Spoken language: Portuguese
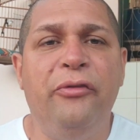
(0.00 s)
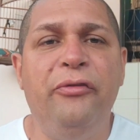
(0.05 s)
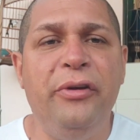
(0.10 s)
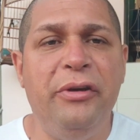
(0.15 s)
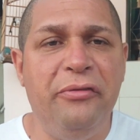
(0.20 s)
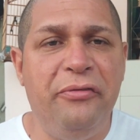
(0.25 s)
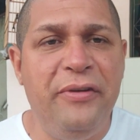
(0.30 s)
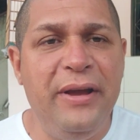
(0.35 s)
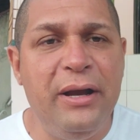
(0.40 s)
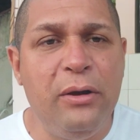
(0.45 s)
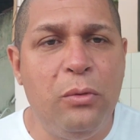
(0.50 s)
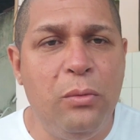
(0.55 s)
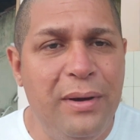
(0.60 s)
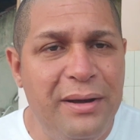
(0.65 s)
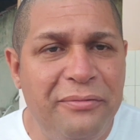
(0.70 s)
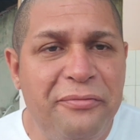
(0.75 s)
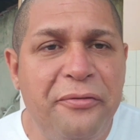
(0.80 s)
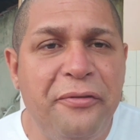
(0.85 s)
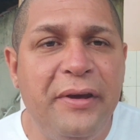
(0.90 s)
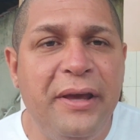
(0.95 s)
viver
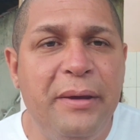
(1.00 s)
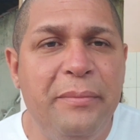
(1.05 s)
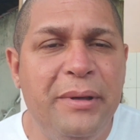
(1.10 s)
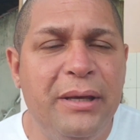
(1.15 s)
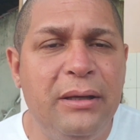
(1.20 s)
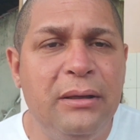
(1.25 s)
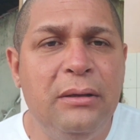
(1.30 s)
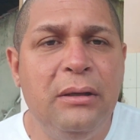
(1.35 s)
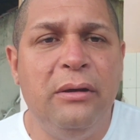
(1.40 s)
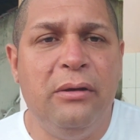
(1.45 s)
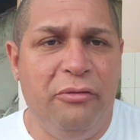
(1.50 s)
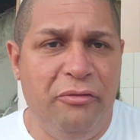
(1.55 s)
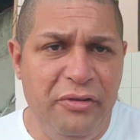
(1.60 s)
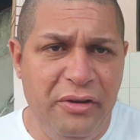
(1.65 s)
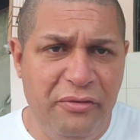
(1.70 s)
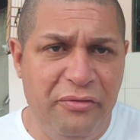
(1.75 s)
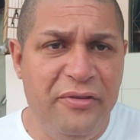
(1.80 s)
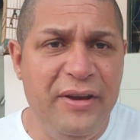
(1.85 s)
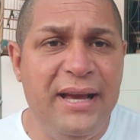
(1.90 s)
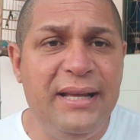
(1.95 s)
com a fêmea,
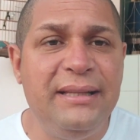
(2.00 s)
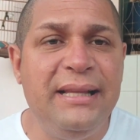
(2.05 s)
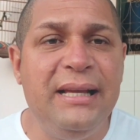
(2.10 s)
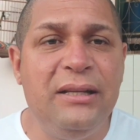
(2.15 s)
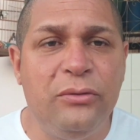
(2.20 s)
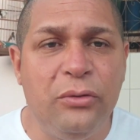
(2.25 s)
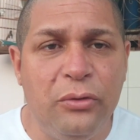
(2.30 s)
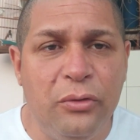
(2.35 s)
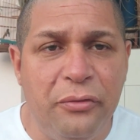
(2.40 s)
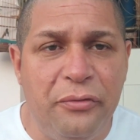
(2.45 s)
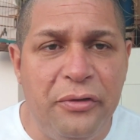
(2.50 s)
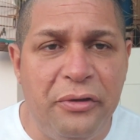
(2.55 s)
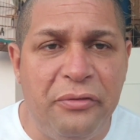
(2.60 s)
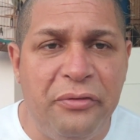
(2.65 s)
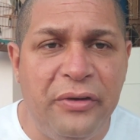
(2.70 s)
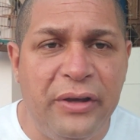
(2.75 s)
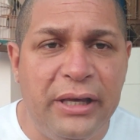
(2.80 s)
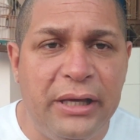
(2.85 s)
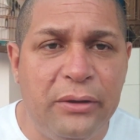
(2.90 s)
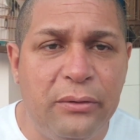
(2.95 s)
viver dentro do
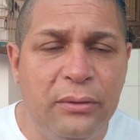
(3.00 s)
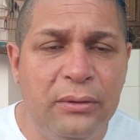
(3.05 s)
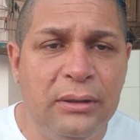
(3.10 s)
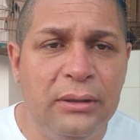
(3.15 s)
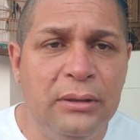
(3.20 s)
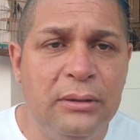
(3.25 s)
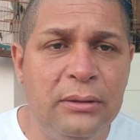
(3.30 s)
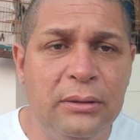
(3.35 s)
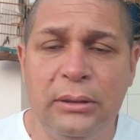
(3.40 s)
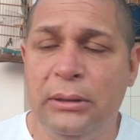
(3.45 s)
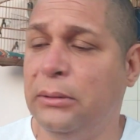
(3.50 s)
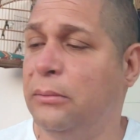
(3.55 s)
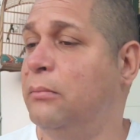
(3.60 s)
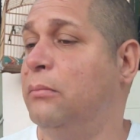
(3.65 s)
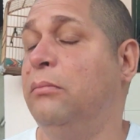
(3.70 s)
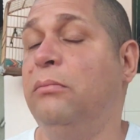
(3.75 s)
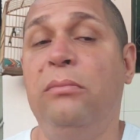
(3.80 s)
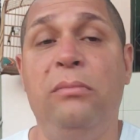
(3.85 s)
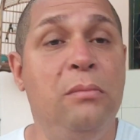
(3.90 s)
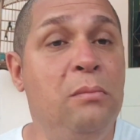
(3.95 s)
viveiro,
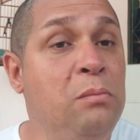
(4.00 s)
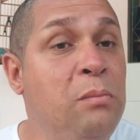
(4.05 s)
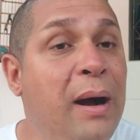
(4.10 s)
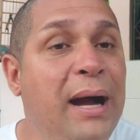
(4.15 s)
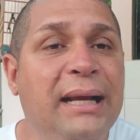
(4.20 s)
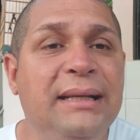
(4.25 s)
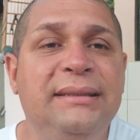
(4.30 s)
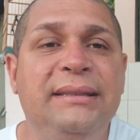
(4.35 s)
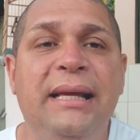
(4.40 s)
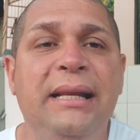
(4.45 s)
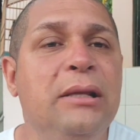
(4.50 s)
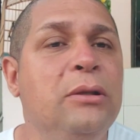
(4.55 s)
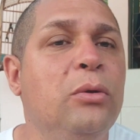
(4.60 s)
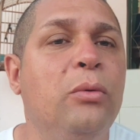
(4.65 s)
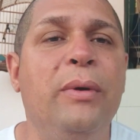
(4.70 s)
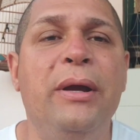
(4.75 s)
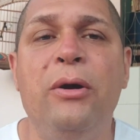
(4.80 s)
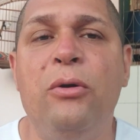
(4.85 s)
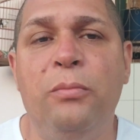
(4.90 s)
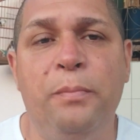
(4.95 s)
mas ele
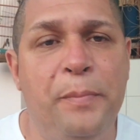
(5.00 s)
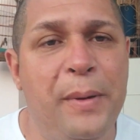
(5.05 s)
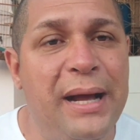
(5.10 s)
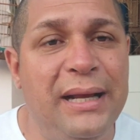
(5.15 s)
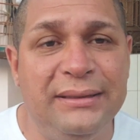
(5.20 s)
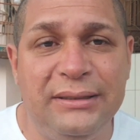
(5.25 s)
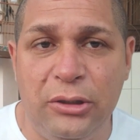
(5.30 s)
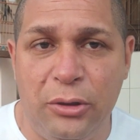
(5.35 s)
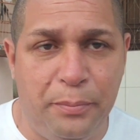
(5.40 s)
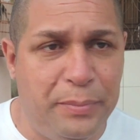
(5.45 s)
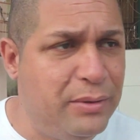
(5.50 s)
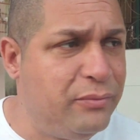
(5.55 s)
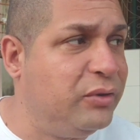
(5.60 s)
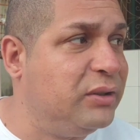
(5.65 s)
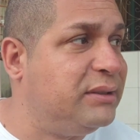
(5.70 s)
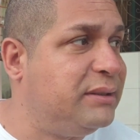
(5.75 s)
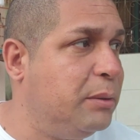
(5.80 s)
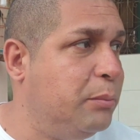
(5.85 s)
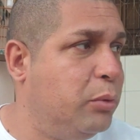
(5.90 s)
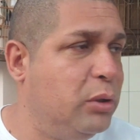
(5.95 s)
não é um pássaro para
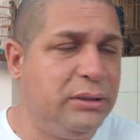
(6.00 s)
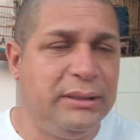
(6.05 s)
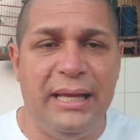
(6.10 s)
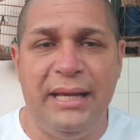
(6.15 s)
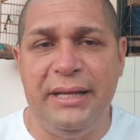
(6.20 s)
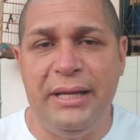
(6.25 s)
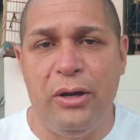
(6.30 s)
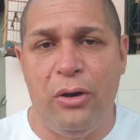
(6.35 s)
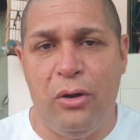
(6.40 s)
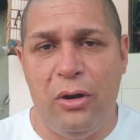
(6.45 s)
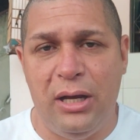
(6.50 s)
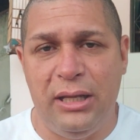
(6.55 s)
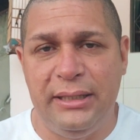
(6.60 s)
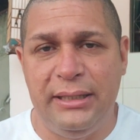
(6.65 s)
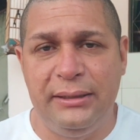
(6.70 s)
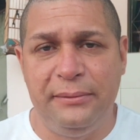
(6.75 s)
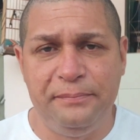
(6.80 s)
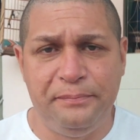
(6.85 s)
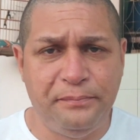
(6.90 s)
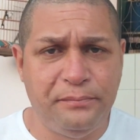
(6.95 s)
você botar em
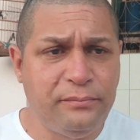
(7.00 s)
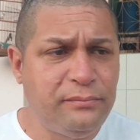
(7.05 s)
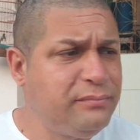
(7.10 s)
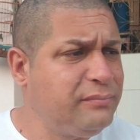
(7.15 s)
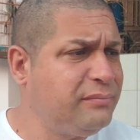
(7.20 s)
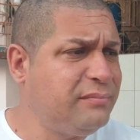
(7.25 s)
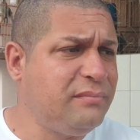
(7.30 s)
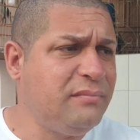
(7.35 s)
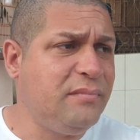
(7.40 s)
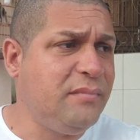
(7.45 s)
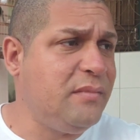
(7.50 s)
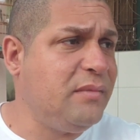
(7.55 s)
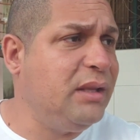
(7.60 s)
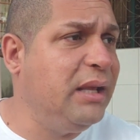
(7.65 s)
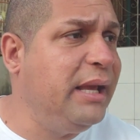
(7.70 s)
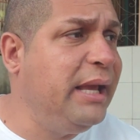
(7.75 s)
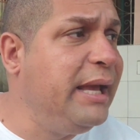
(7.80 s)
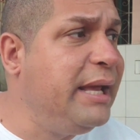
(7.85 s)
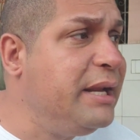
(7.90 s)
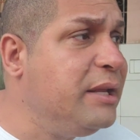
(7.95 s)
roda.
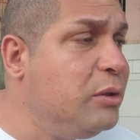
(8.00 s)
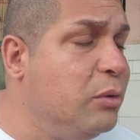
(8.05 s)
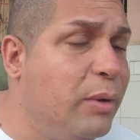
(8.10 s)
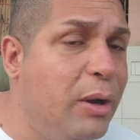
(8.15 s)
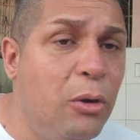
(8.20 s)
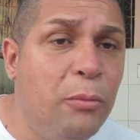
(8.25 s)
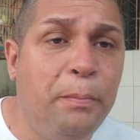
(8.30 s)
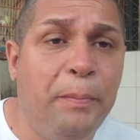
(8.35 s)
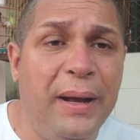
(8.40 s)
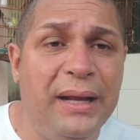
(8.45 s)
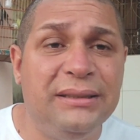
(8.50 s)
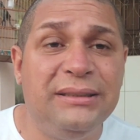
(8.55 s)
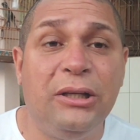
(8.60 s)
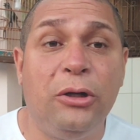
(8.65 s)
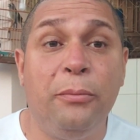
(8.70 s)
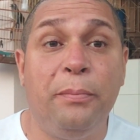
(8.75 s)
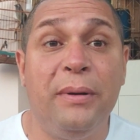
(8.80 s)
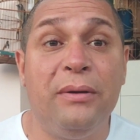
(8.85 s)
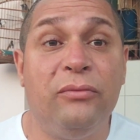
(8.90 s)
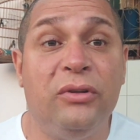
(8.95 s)
Ele não é um
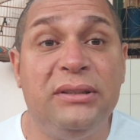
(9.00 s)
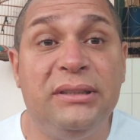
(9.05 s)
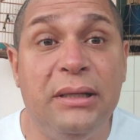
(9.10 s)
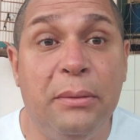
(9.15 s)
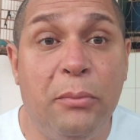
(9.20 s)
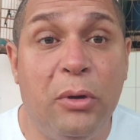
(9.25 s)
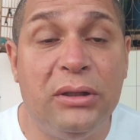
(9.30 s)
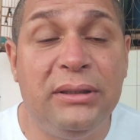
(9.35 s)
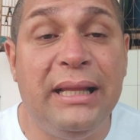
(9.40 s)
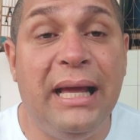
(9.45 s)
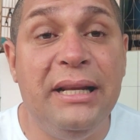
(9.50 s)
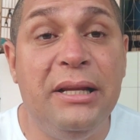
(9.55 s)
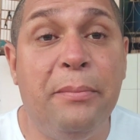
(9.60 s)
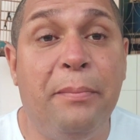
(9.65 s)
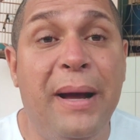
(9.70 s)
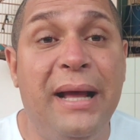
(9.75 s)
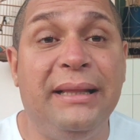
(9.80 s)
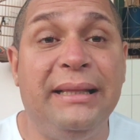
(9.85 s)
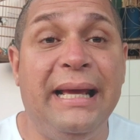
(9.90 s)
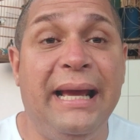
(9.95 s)
pássaro para você botar em
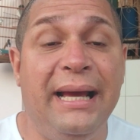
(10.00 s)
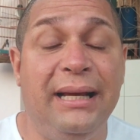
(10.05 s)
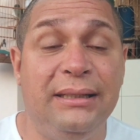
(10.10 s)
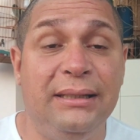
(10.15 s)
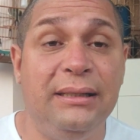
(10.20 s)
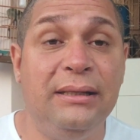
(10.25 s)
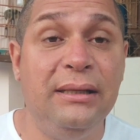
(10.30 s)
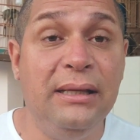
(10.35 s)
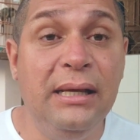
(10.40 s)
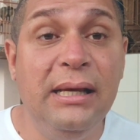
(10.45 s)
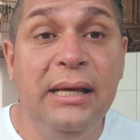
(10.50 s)
baderna.